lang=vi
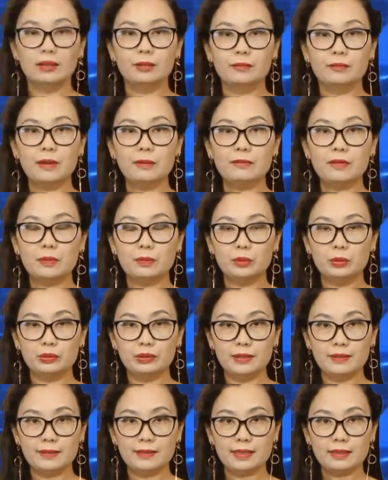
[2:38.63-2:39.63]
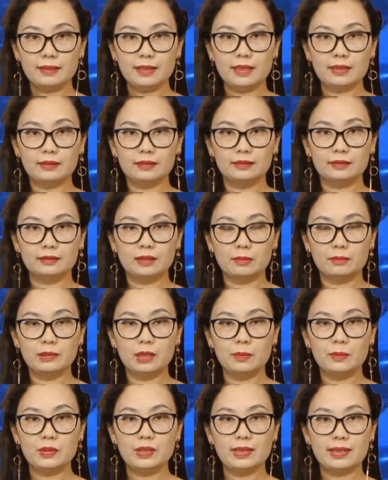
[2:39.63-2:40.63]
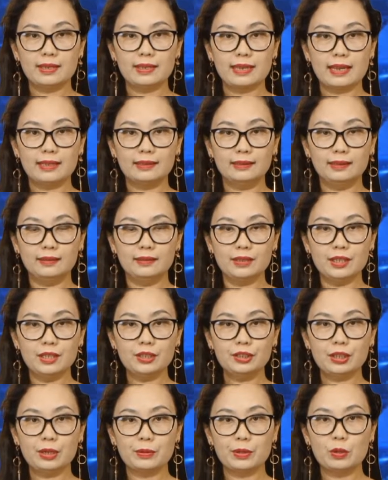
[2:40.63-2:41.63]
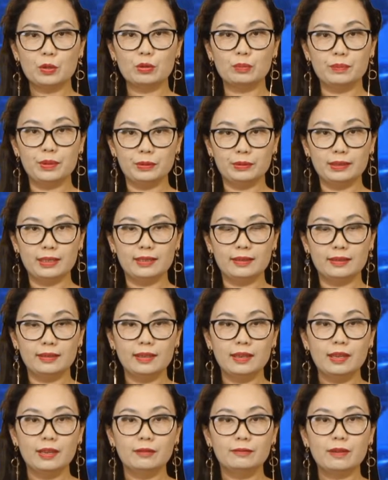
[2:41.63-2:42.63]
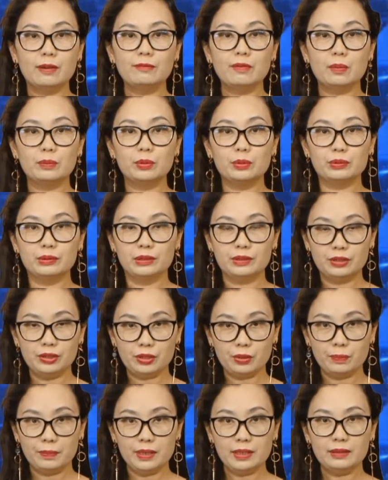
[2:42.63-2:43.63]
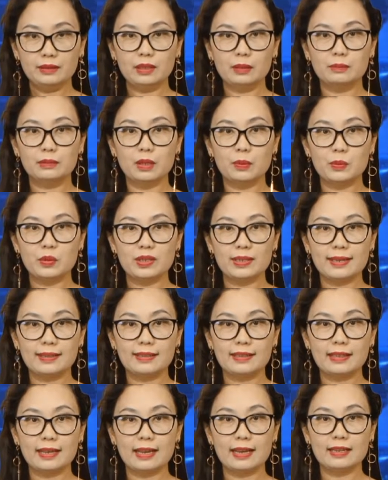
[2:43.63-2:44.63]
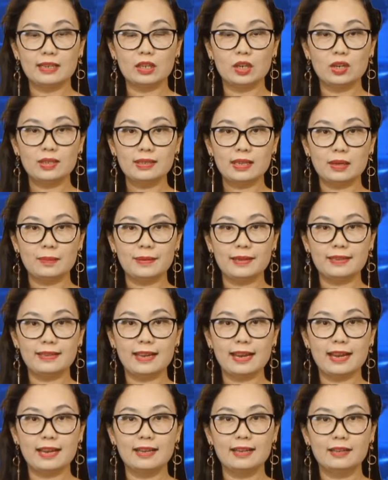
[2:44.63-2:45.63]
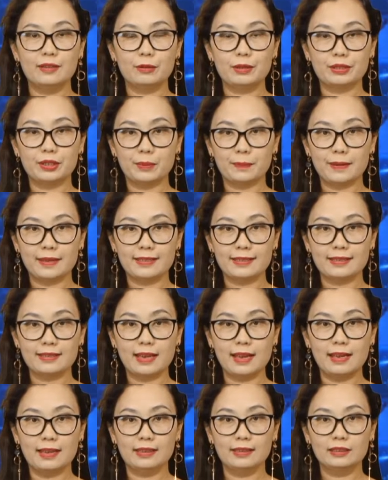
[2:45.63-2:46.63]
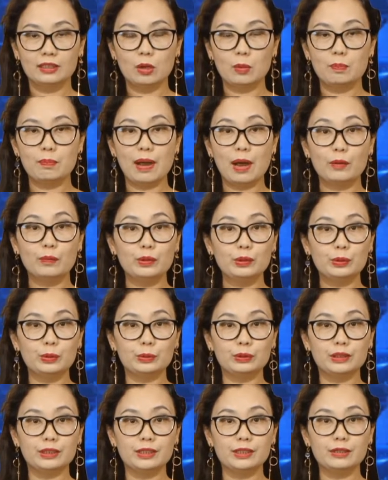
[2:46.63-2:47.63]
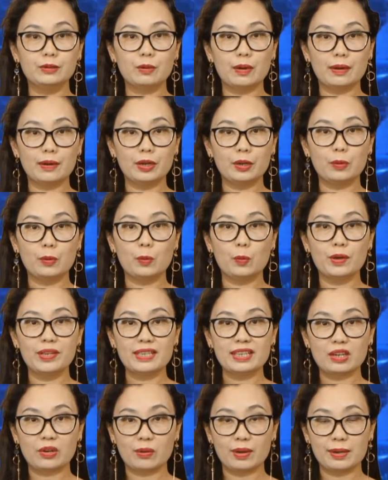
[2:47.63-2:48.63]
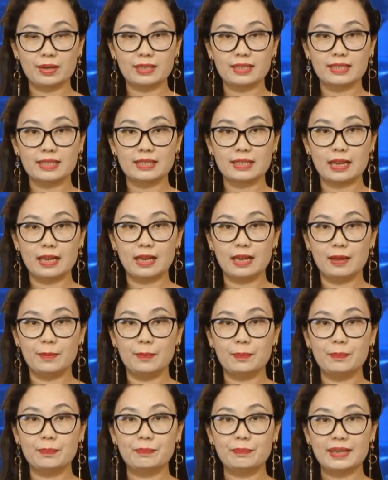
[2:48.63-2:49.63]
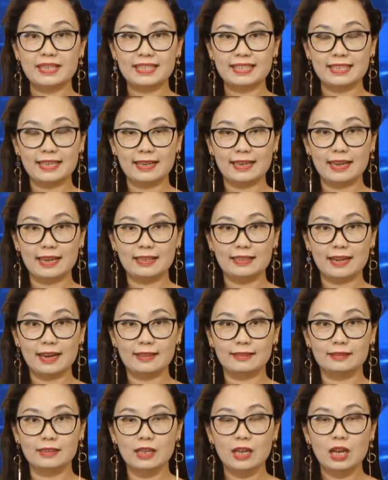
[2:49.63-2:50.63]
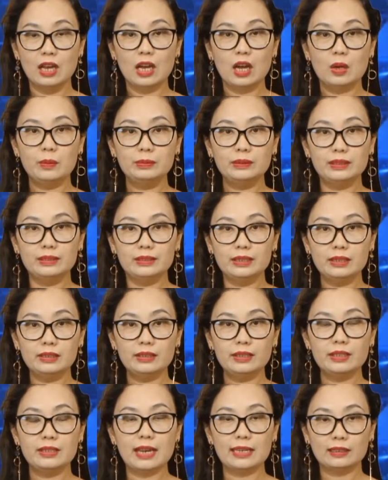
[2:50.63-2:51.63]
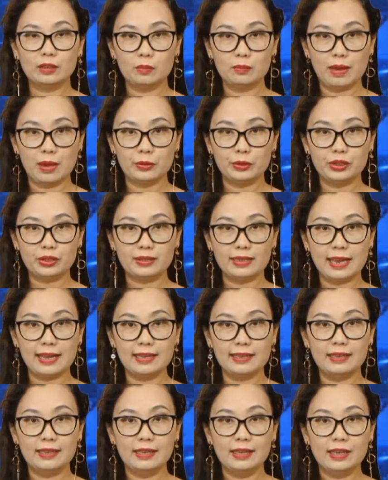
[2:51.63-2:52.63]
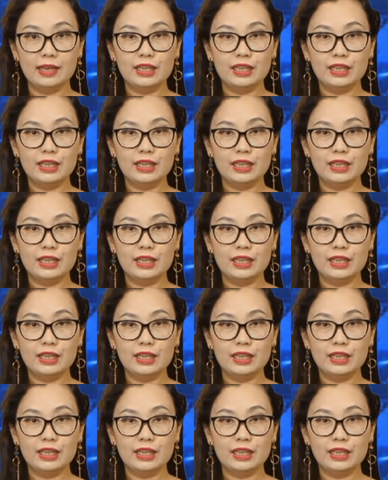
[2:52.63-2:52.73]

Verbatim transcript: Văn phòng Thủ tướng xác nhận Tổng thống Sri Lanka từ chức sau những cuộc biểu tình. Văn phòng Thủ tướng cho biết Tổng thống Sri Lanka là Gotabaya Rajapaksa thông báo với Thủ tướng Ranil Wickremesinghe rằng ông từ chức như đã thông báo trước đây.